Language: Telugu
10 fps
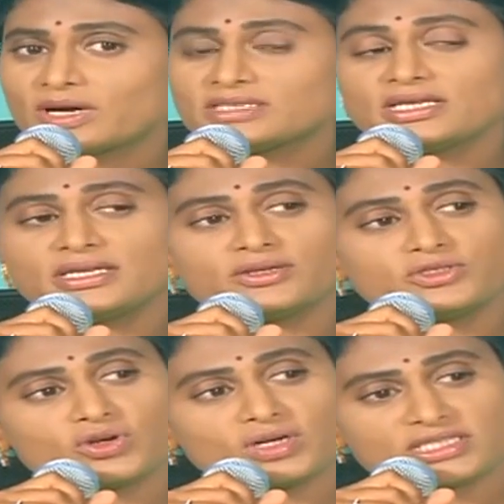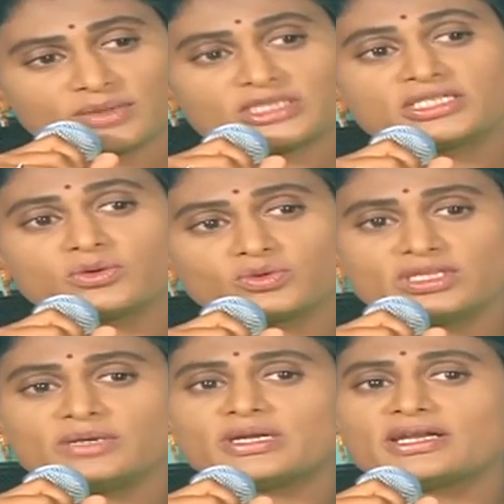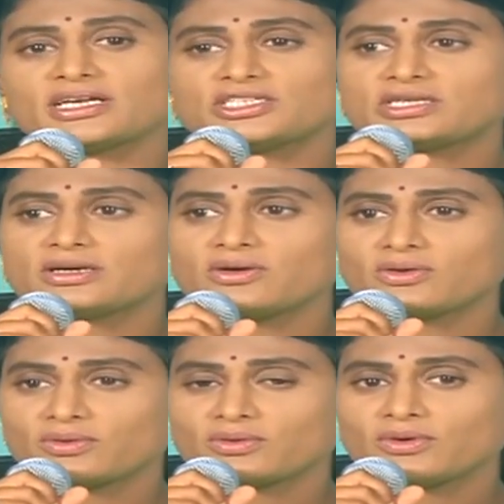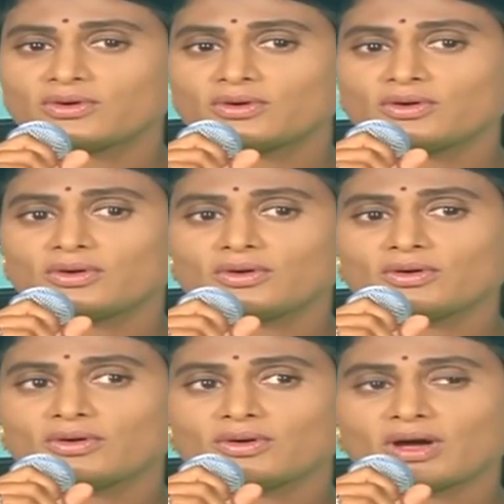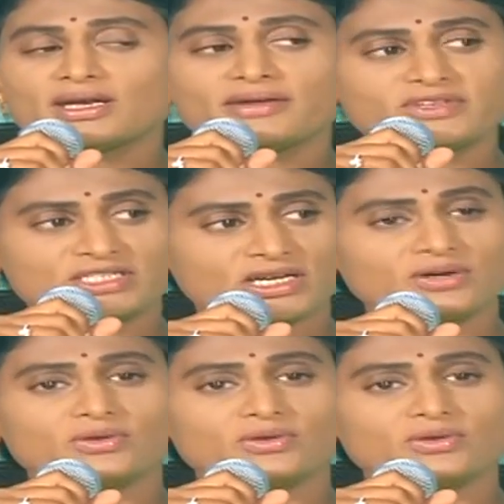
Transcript: అసలు నిరుద్యోగ సమస్య ఉంది మన రాష్ట్రంలో అన్న విషయం